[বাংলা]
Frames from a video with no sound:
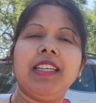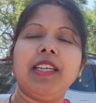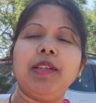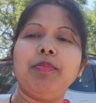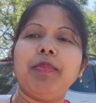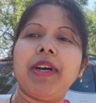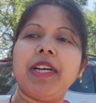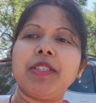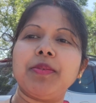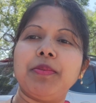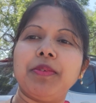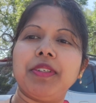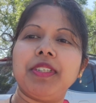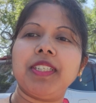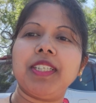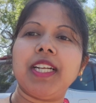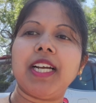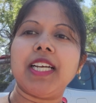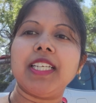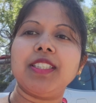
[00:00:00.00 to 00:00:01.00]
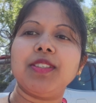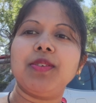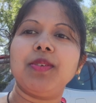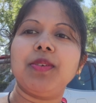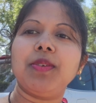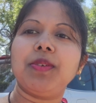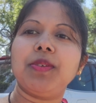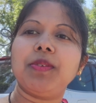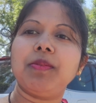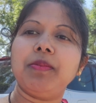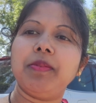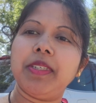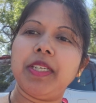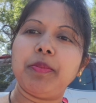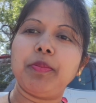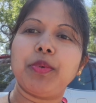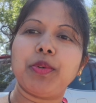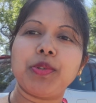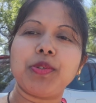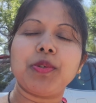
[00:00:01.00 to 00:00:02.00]
এই পাসপোর্টের কাজগুলো
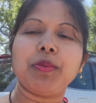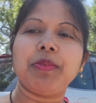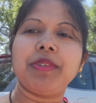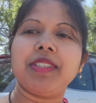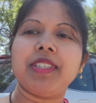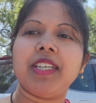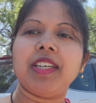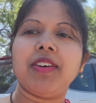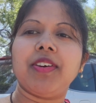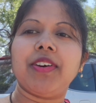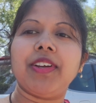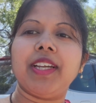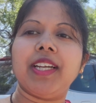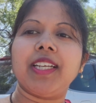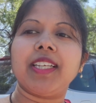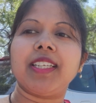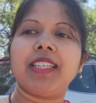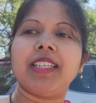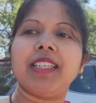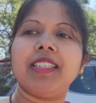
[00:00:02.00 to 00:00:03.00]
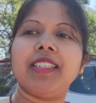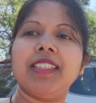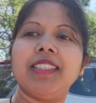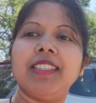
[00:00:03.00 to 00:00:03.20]
এই পোস্ট অফিসেই হয় আর কি